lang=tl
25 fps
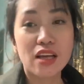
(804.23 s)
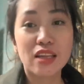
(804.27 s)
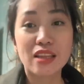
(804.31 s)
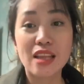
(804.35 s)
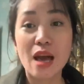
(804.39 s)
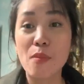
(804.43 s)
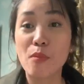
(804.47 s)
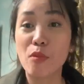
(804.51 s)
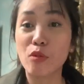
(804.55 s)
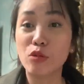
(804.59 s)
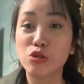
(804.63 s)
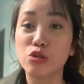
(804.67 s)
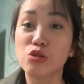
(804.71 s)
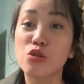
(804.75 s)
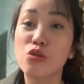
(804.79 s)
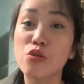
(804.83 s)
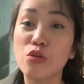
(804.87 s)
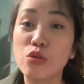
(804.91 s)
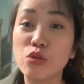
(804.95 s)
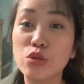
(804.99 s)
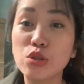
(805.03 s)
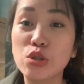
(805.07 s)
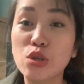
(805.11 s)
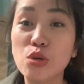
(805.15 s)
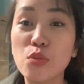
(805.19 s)
Tapos, kung
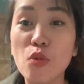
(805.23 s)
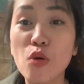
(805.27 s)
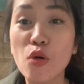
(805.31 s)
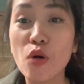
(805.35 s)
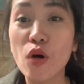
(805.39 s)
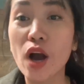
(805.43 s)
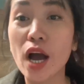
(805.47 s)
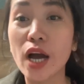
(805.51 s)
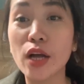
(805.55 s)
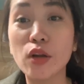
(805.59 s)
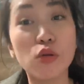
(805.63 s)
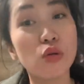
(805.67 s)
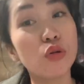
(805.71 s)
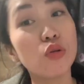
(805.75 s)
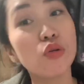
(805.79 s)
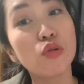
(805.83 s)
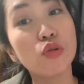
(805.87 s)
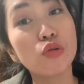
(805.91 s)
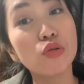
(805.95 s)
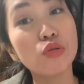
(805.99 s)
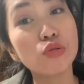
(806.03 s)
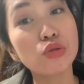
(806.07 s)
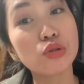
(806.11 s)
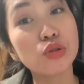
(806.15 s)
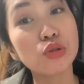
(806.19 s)
gusto mong, ano,
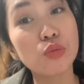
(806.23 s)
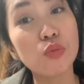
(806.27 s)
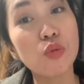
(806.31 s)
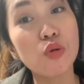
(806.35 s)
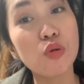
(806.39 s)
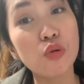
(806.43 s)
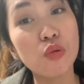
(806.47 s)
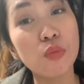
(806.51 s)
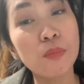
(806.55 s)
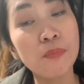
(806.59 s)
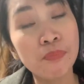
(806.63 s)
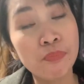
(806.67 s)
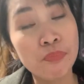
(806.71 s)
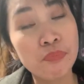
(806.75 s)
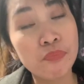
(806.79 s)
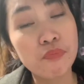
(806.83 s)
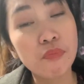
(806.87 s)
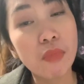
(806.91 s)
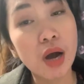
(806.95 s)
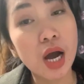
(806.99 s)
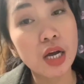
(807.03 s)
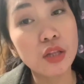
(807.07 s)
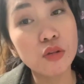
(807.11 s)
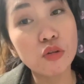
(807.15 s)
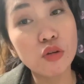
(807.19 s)
kung gusto mong
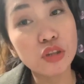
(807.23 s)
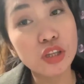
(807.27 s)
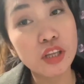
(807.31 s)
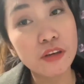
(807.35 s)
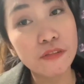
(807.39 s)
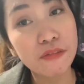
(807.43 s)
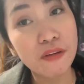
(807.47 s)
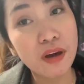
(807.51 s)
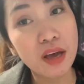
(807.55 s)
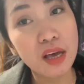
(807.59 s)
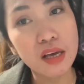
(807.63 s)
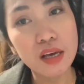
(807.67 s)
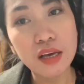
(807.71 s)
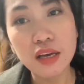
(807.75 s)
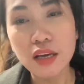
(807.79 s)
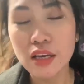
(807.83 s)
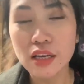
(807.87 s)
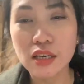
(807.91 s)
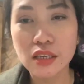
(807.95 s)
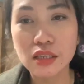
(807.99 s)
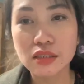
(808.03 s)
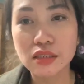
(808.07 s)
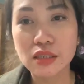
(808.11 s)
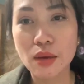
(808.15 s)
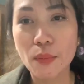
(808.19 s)
ma-notify
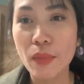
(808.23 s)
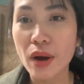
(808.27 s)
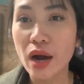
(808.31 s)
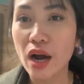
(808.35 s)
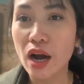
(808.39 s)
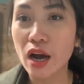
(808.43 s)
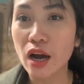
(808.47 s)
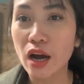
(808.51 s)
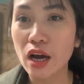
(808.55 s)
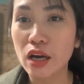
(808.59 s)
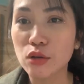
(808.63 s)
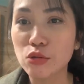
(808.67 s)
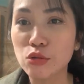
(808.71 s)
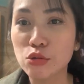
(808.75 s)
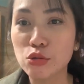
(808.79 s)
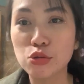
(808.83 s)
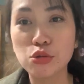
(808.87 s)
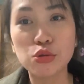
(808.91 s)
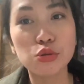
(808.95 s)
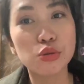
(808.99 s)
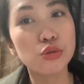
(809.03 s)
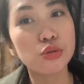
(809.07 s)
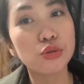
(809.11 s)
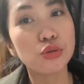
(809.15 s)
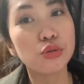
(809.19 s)
sa mga
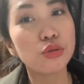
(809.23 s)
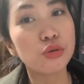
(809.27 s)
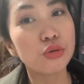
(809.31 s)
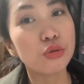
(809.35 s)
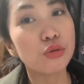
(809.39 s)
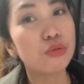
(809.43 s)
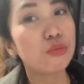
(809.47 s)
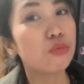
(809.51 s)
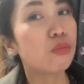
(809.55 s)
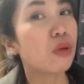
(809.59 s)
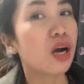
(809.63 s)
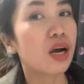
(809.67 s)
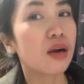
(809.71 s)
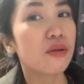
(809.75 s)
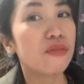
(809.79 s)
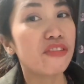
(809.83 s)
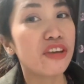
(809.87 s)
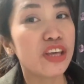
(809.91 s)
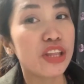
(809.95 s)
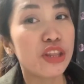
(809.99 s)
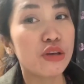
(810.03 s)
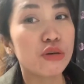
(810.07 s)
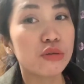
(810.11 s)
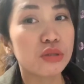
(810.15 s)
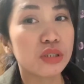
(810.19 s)
susunod kong mga
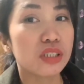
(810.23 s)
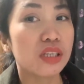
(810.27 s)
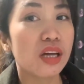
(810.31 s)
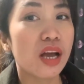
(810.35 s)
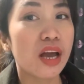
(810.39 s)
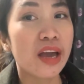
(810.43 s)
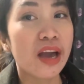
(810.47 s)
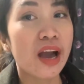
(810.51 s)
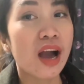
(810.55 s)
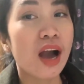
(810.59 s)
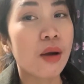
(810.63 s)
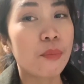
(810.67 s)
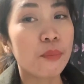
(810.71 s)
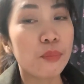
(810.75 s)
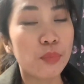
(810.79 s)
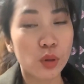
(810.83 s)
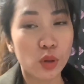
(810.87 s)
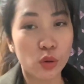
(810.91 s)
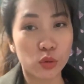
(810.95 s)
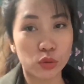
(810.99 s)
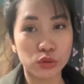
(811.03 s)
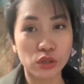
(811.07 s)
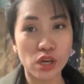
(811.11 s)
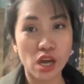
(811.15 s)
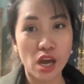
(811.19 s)
videos na
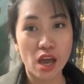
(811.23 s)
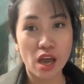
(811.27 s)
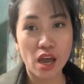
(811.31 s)
i-upload,